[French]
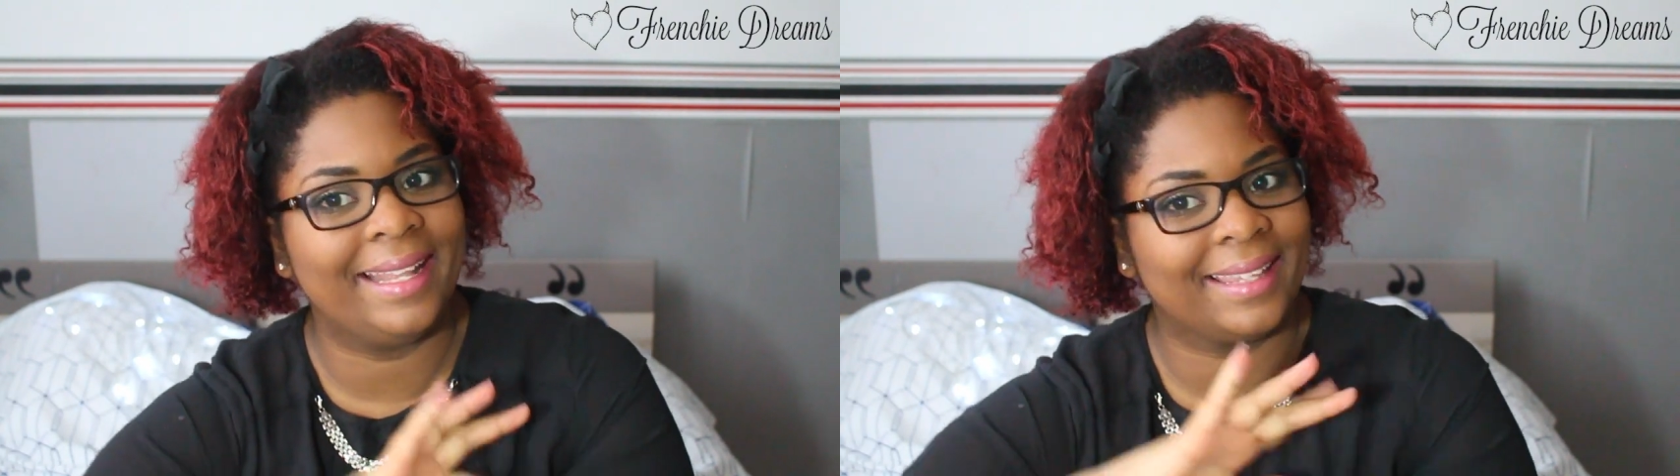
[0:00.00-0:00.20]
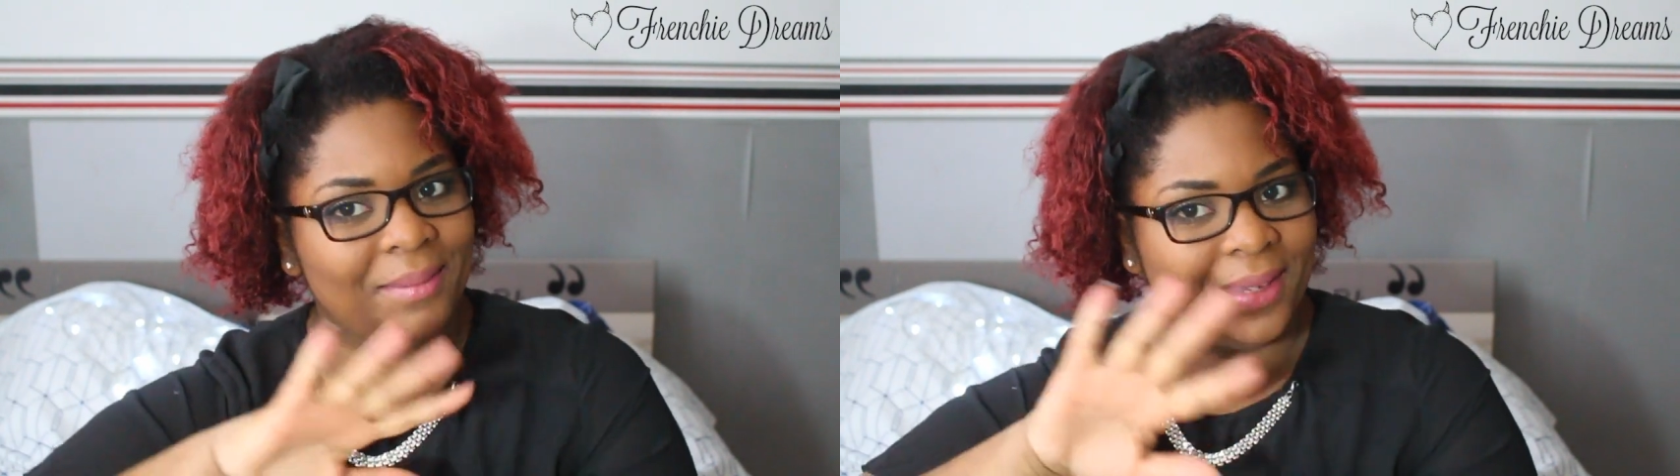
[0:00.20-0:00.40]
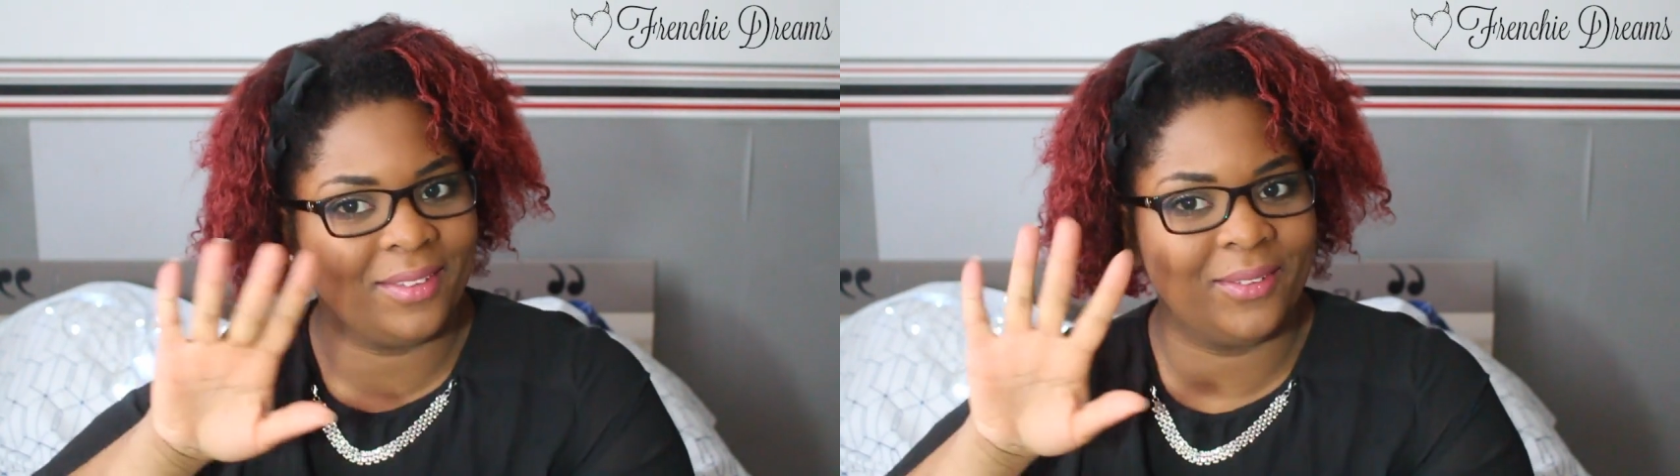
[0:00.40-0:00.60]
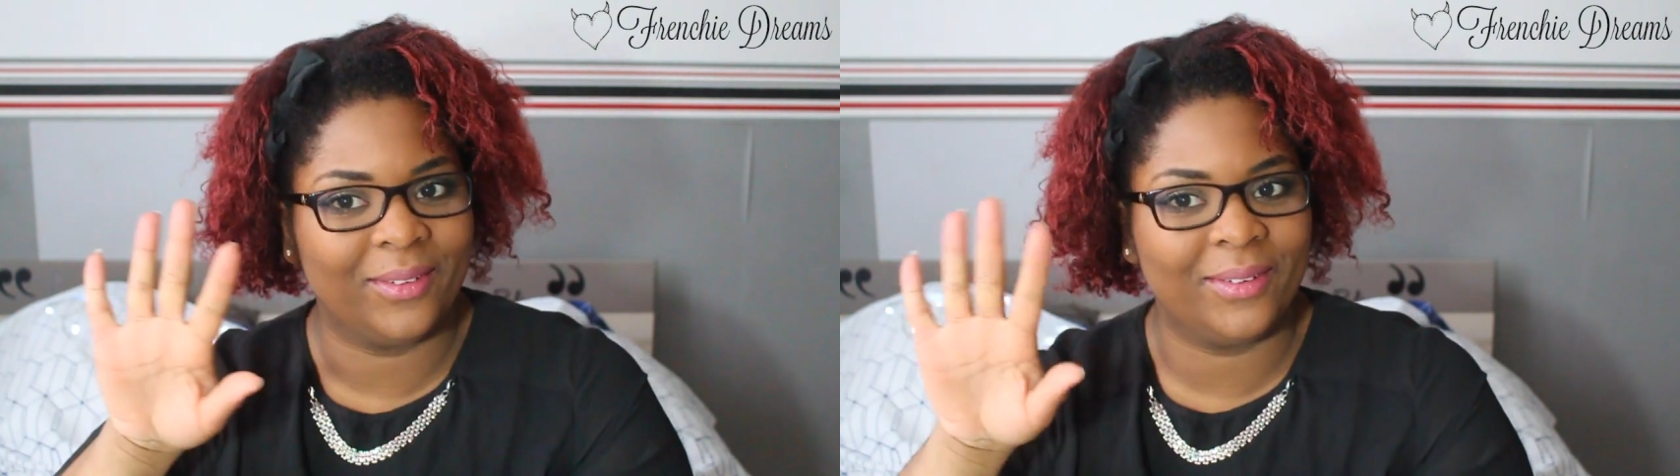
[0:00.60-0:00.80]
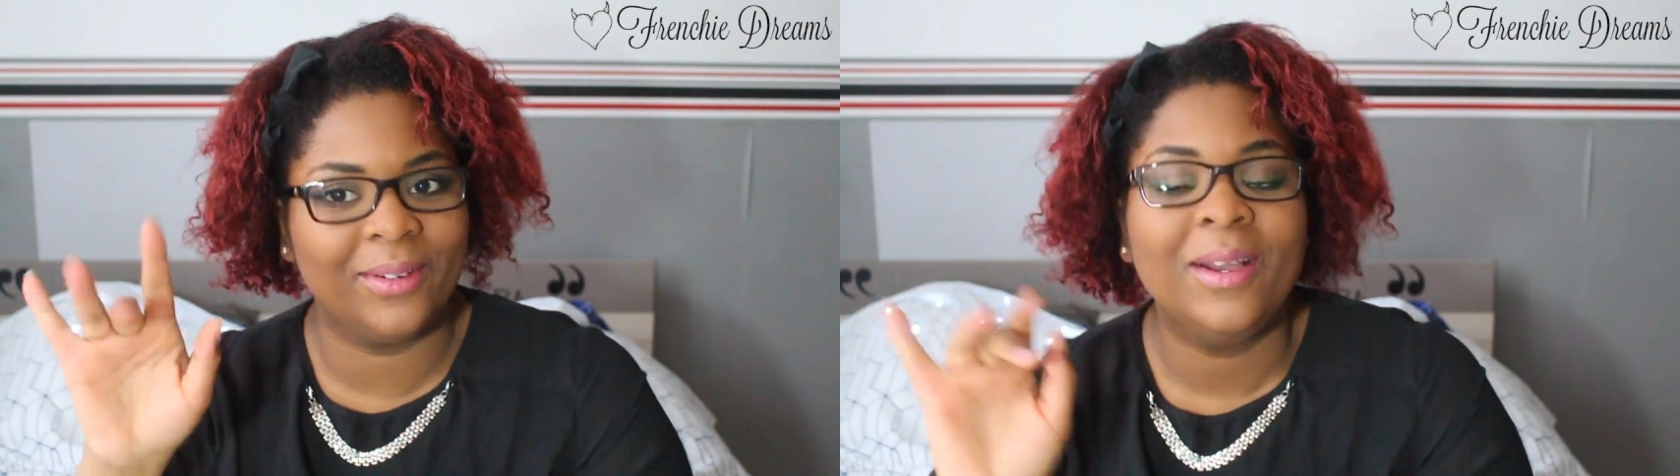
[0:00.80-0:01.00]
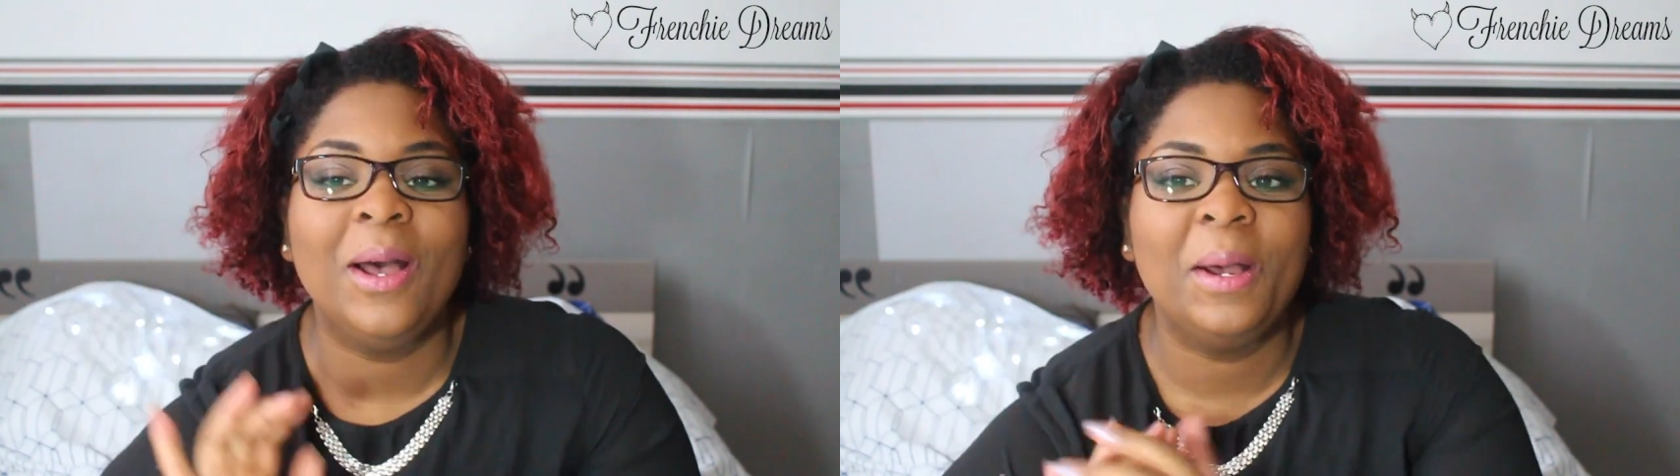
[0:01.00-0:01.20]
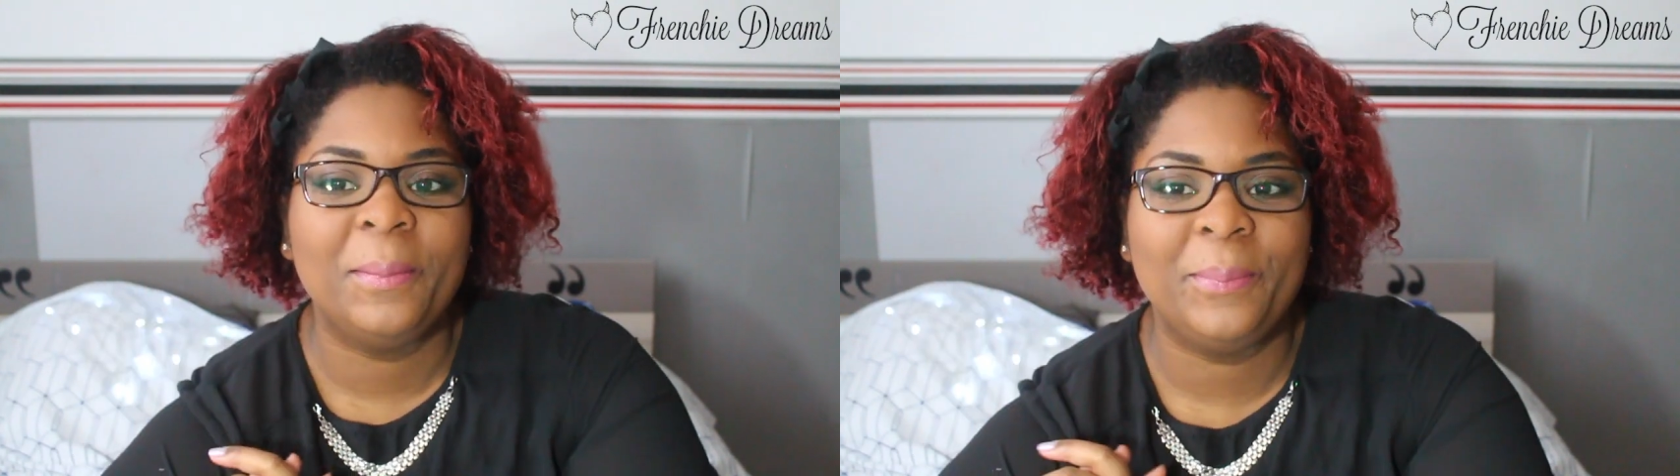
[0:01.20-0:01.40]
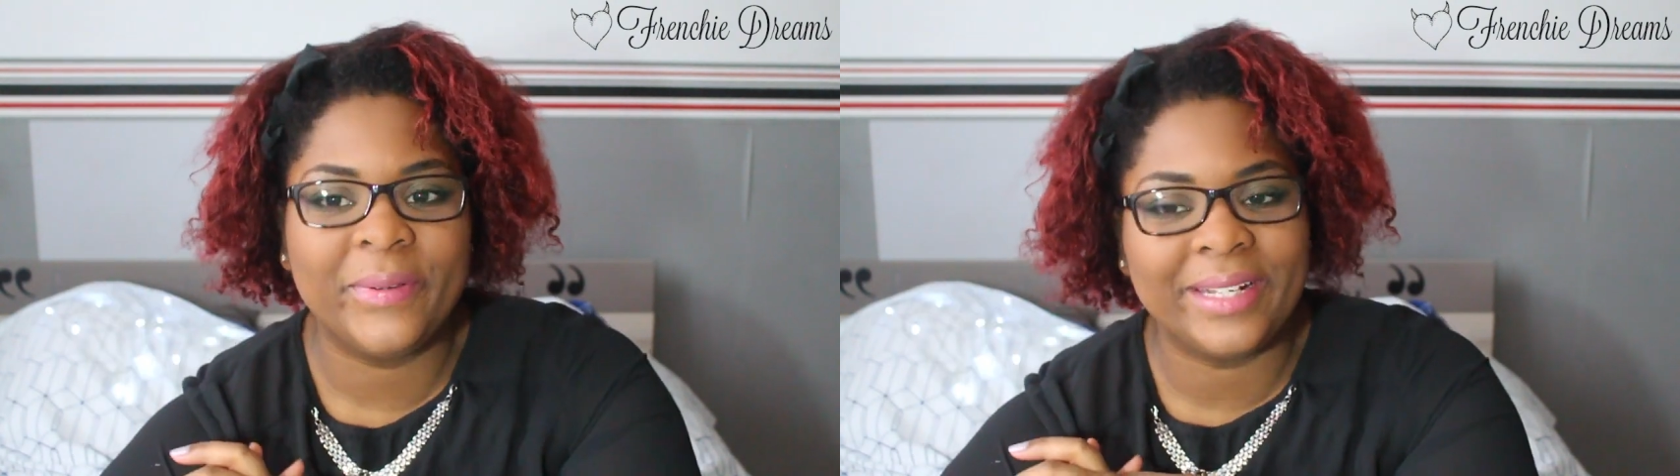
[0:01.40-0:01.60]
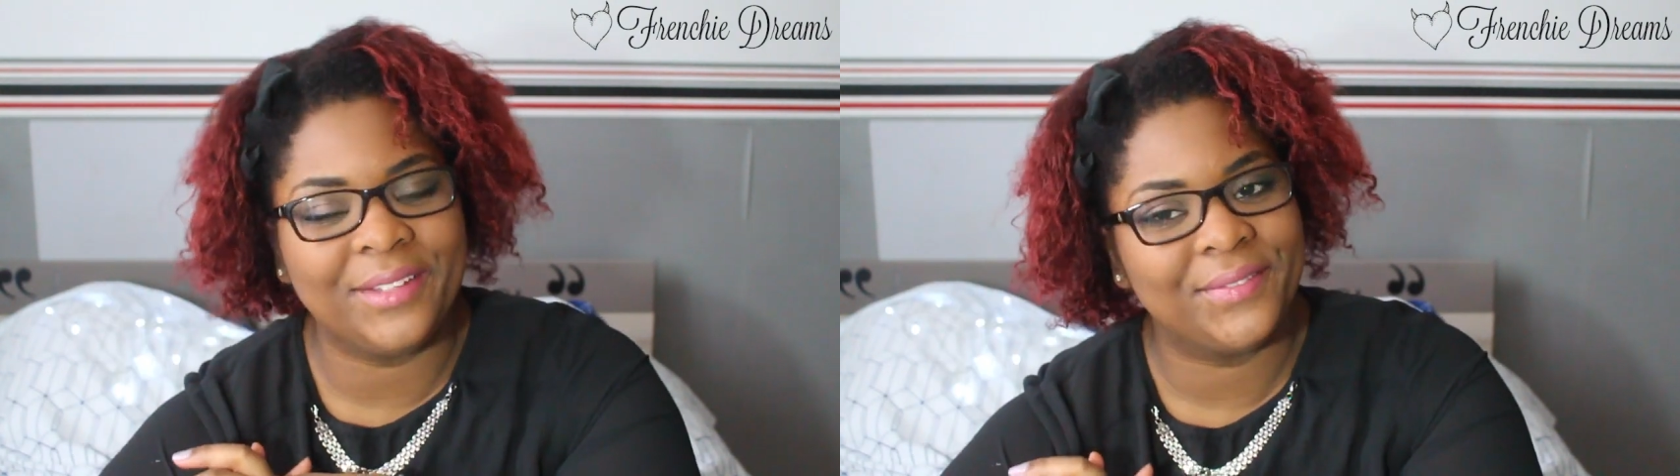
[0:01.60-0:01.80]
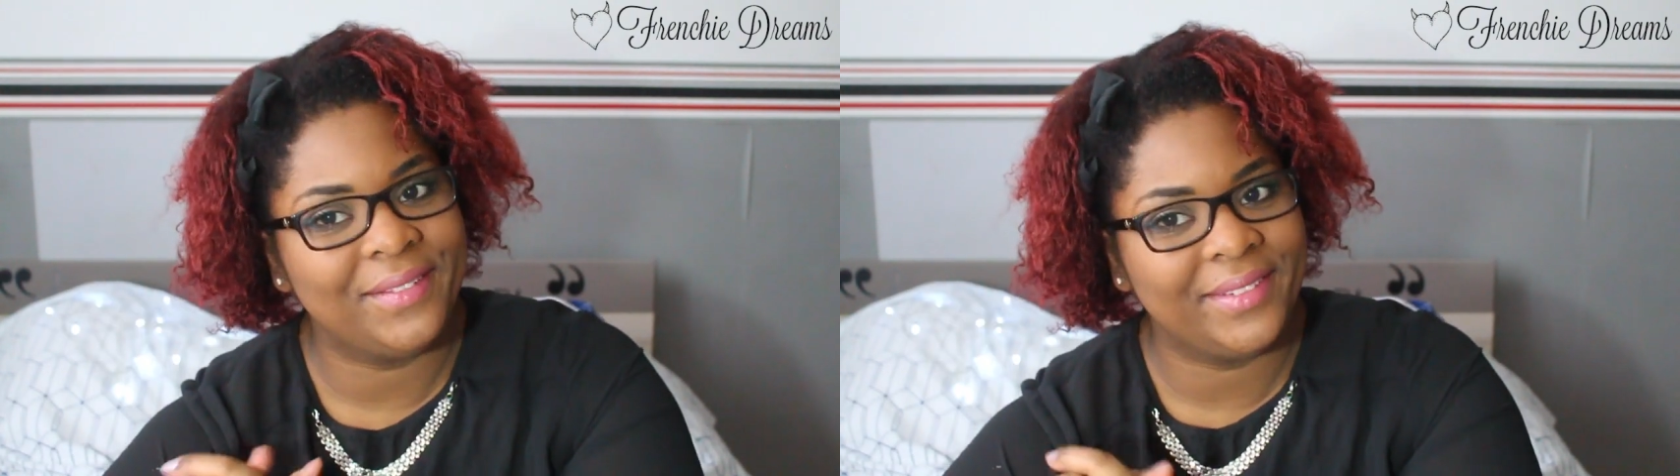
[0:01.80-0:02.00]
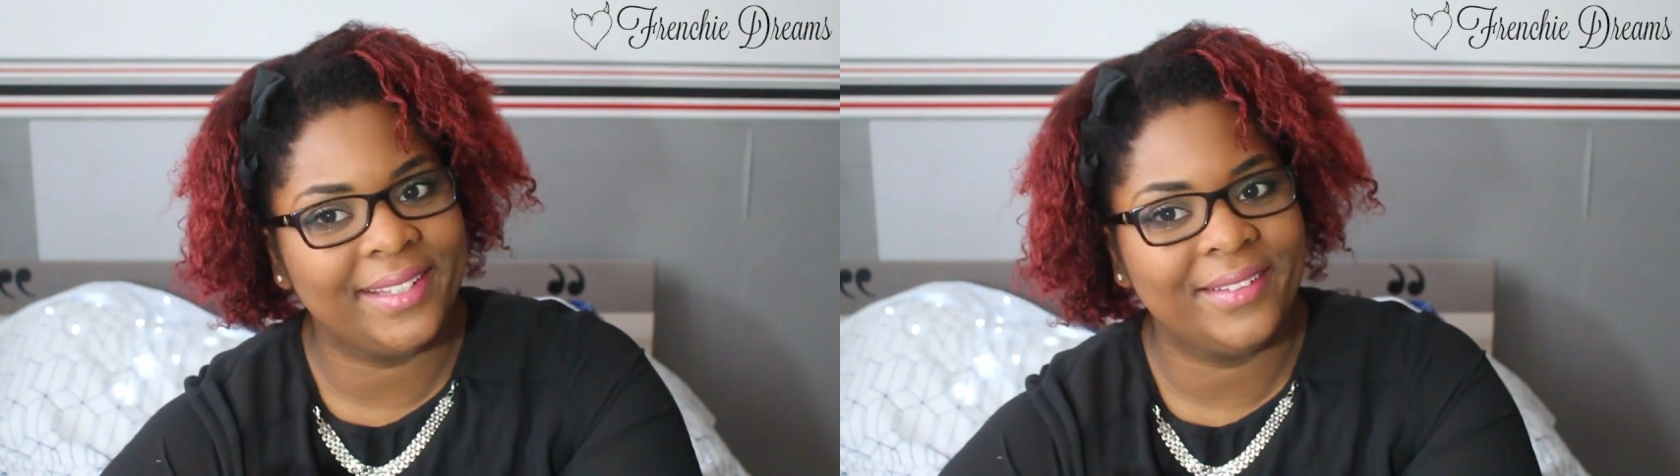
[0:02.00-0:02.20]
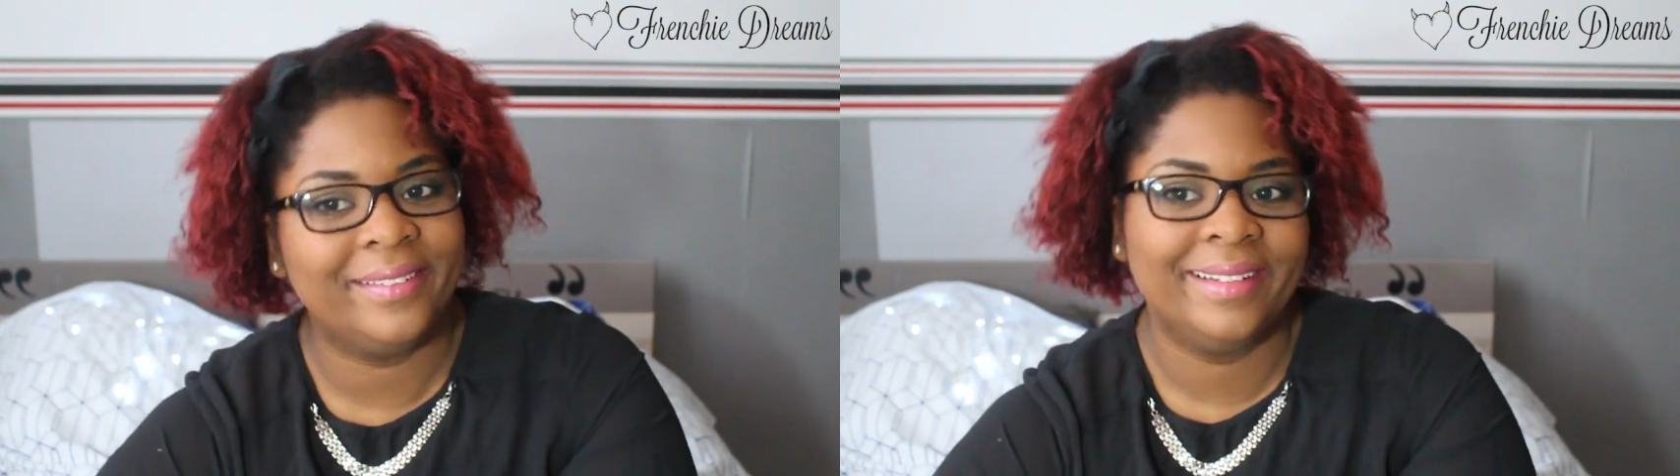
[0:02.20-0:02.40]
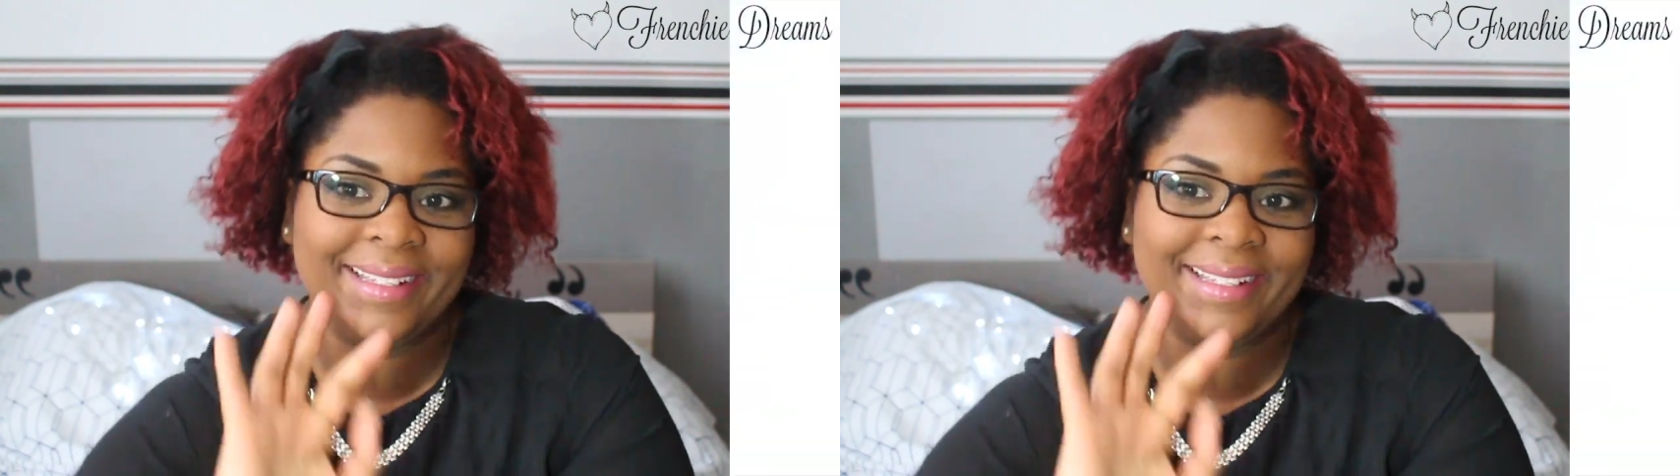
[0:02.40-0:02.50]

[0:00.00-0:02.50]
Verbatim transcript: à très bientôt pour la nouvelle vidéo.